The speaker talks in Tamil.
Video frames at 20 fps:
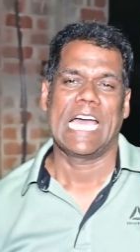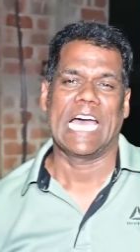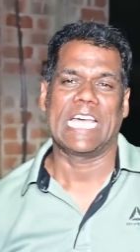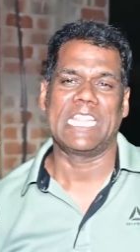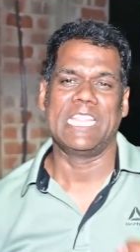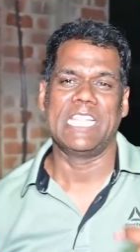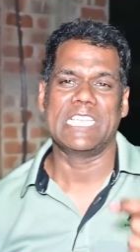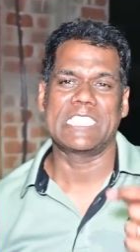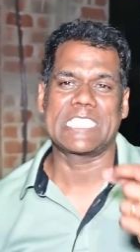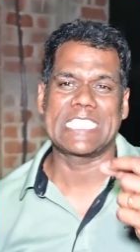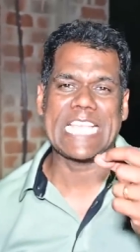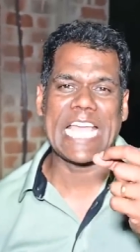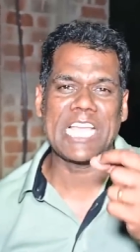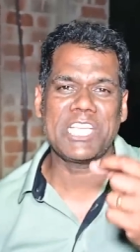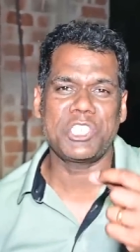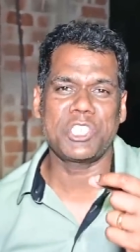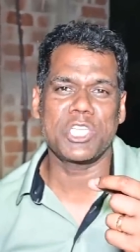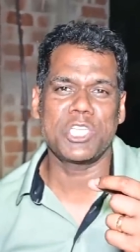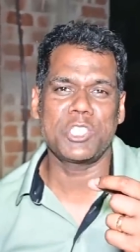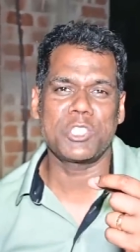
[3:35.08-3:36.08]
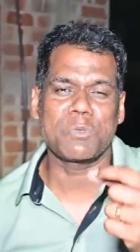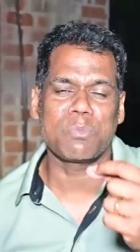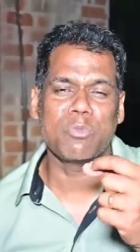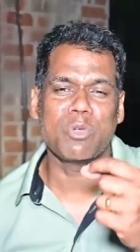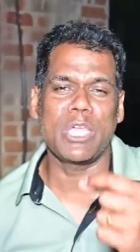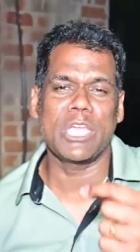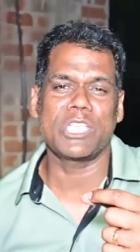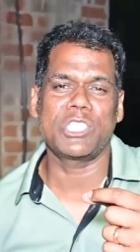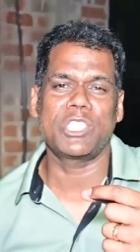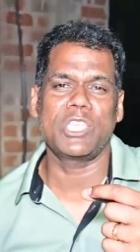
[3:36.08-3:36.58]
அந்த சாங்ஷன்ஸ்
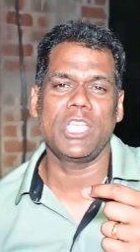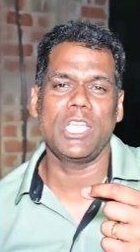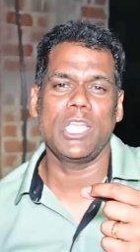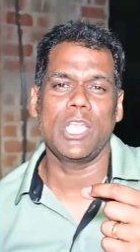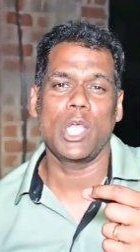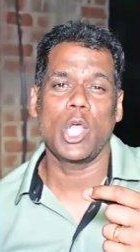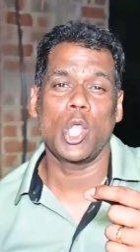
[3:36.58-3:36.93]
முயற்சி